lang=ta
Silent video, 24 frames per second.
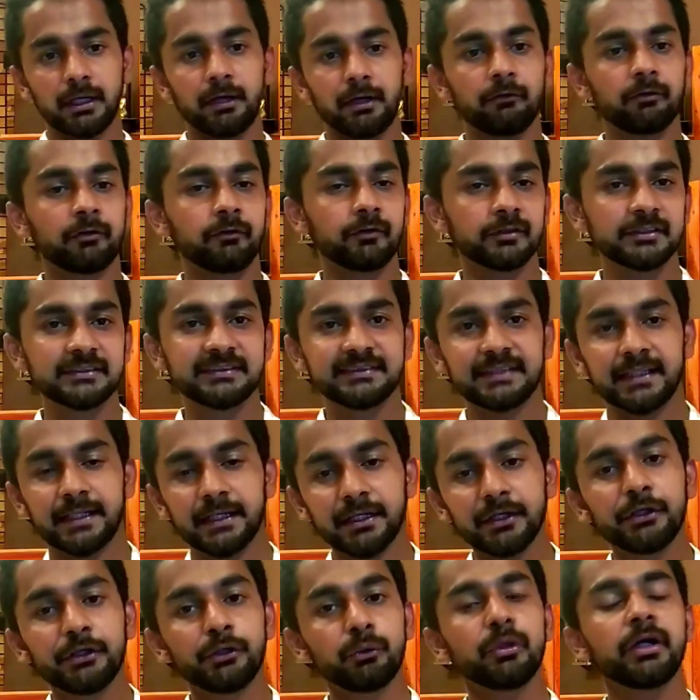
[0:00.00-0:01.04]
அவங்க வந்து
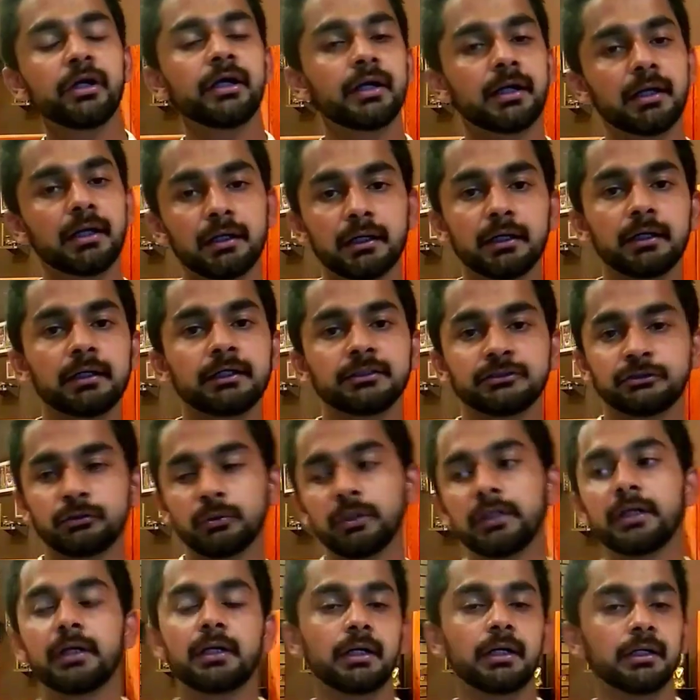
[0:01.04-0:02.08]
செகண்ட் யூனிட்டுக்காக
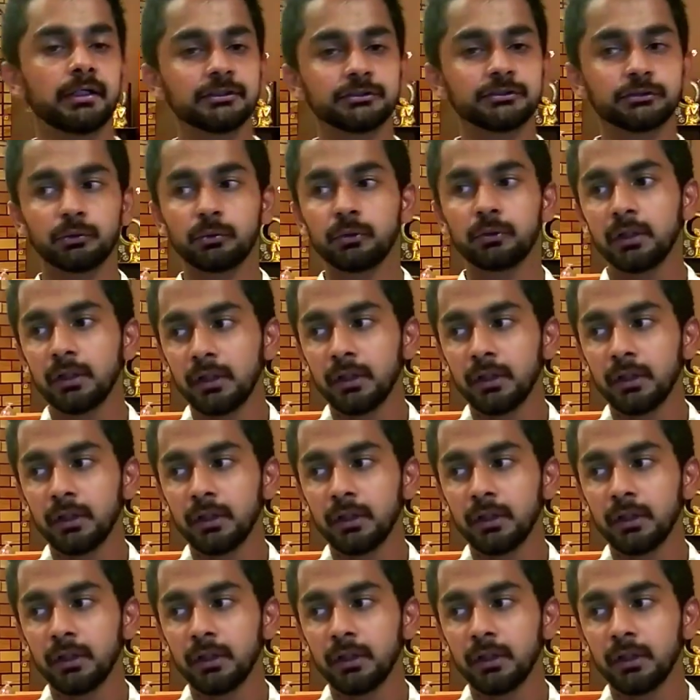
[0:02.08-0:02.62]
சொல்லியிருக்காங்க ஸோ